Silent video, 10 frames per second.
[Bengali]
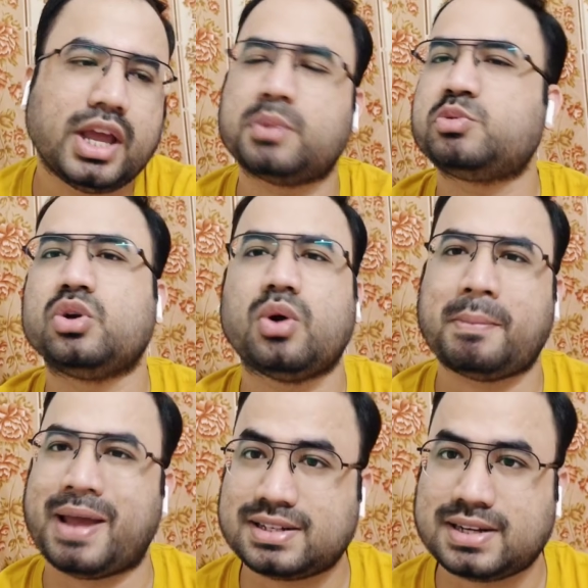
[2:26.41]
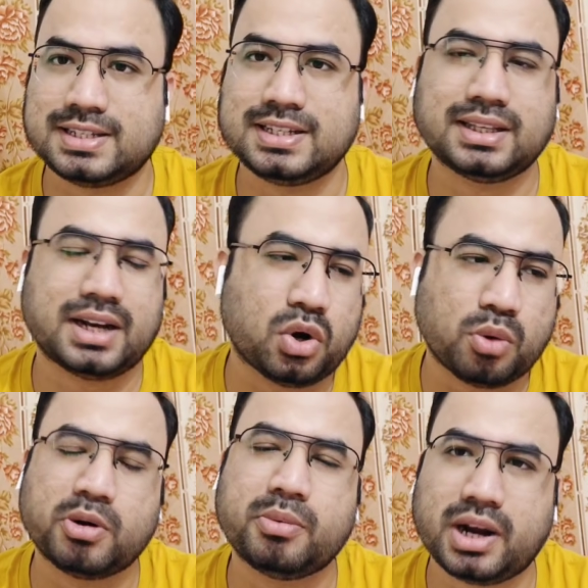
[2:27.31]
এফসি গোয়া ম্যাচটা জিতে নেয়
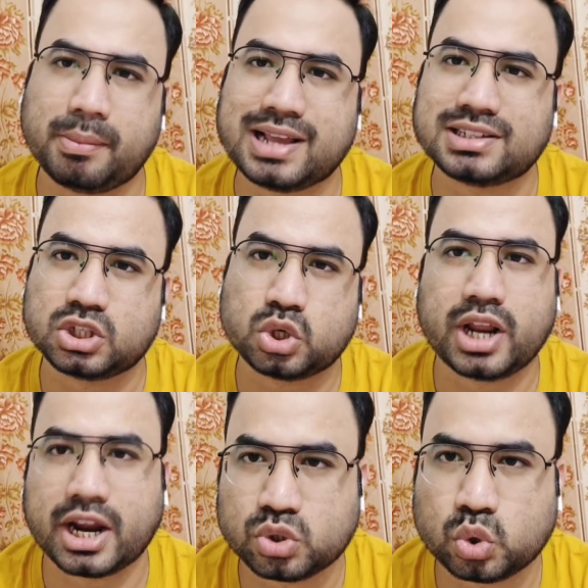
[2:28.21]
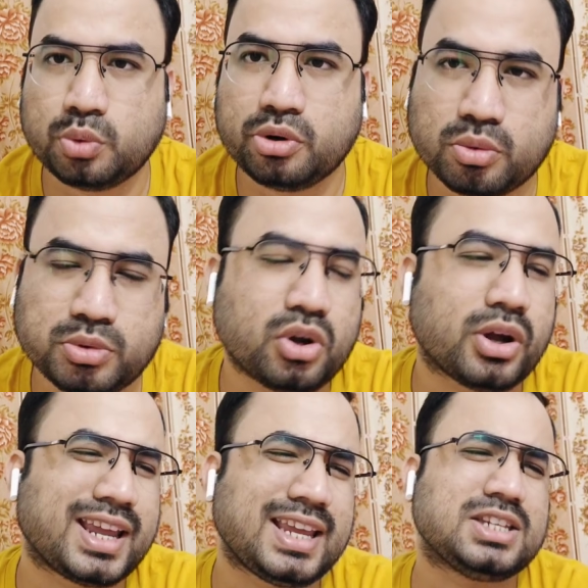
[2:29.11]
নব্বই মিনিটে ম্যাচ শেষ হয়নি একশো কুড়ি মিনিট অব্দি
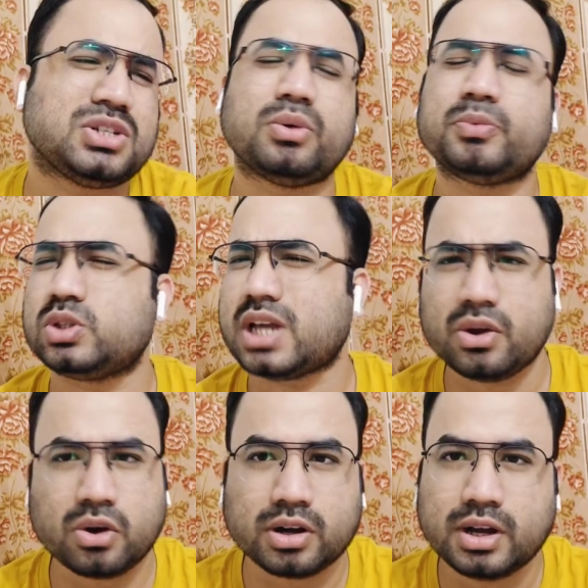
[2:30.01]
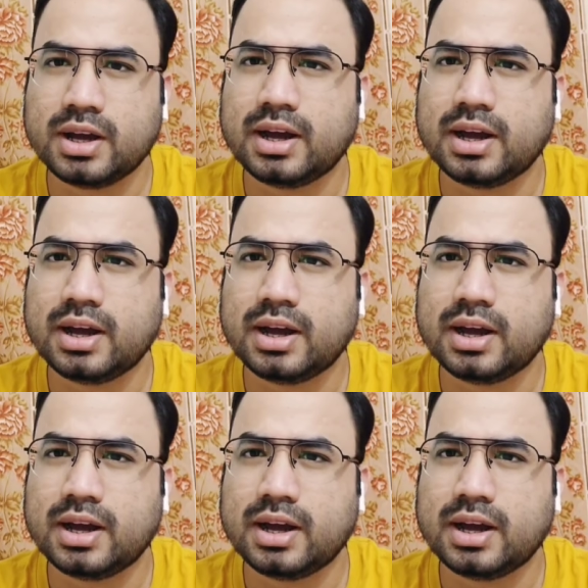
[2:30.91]
এগিয়েছিল তো যাই হোক